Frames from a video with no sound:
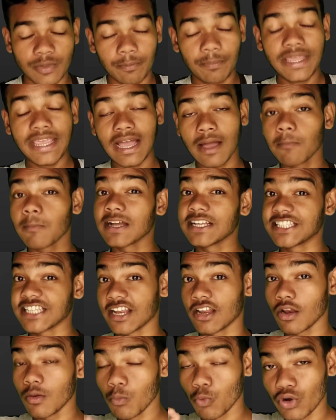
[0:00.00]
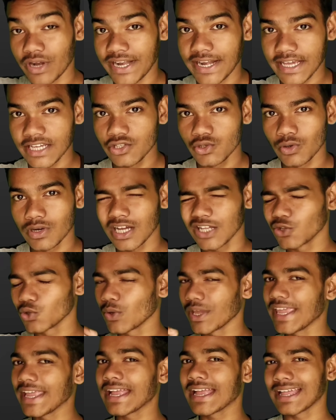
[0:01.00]
जब भी आपका चैनल मोनेटाइज होगा
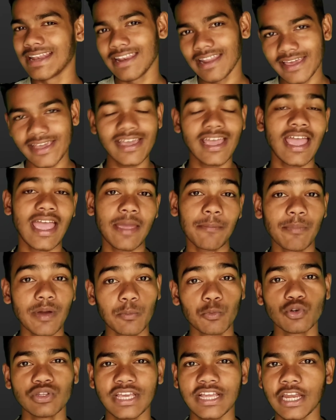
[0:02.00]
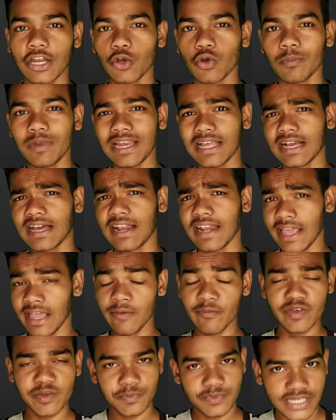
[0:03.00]
तो एक नया ऐप आपको देखने को मिलेगा
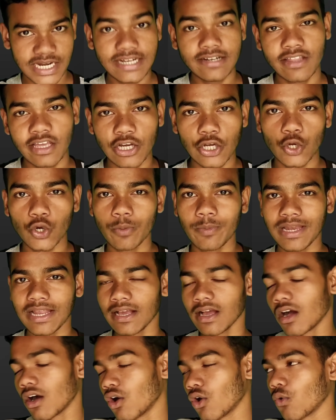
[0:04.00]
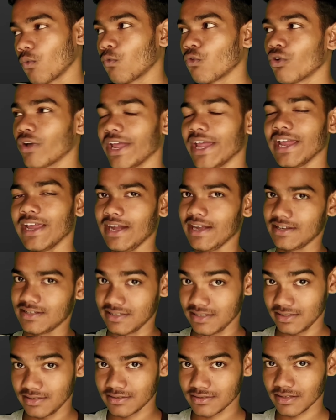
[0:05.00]
नया वेबसाइट देखने को मिलेगा और वो है
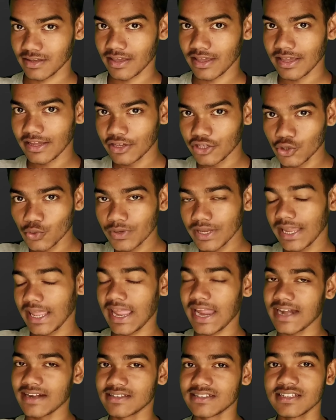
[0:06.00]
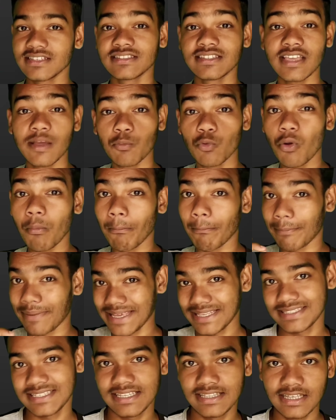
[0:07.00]
एडसेंस क्योंकि एडसेंस ही आपको
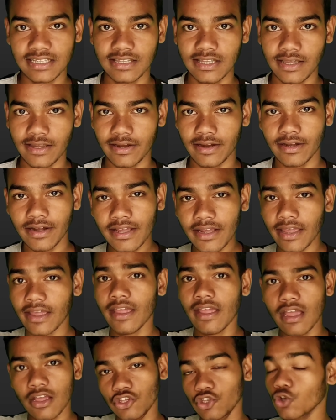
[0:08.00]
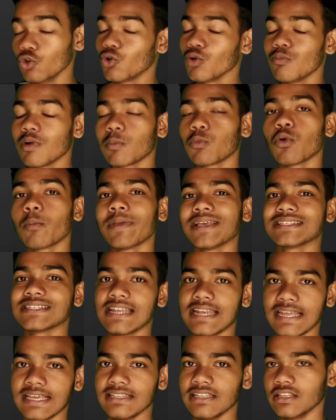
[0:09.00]
पैसे देते हैं ठीक है यूट्यूब आपको
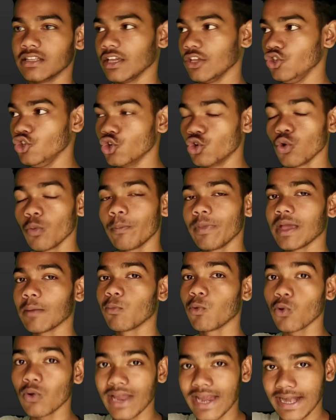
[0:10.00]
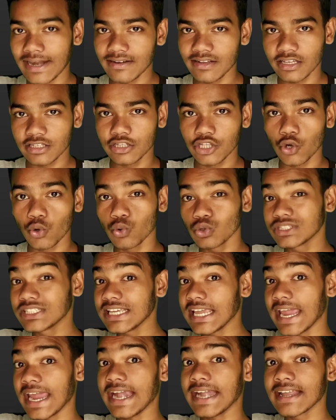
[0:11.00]
पैसे नहीं देता है यूट्यूब पे आप लोग ऐड देखते हो
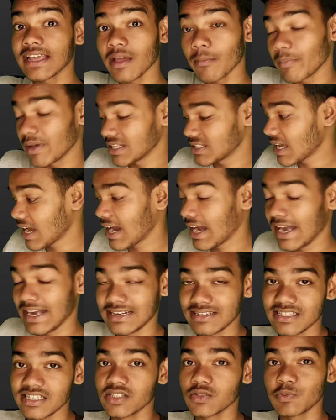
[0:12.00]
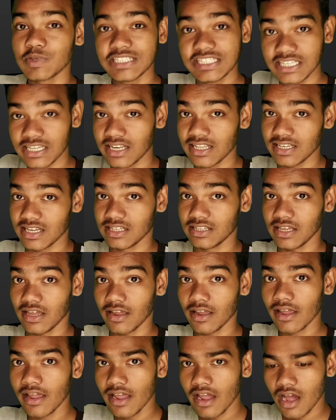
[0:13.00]
उसी ऐड का पैसा एडसेंस में चला जाता
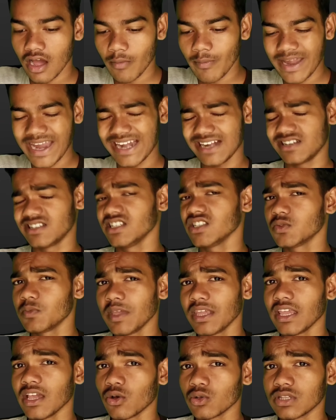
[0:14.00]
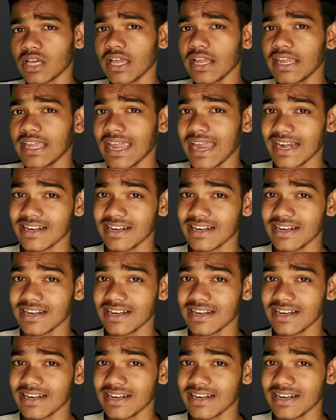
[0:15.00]
है अब एडसेंस में क्या होता है कि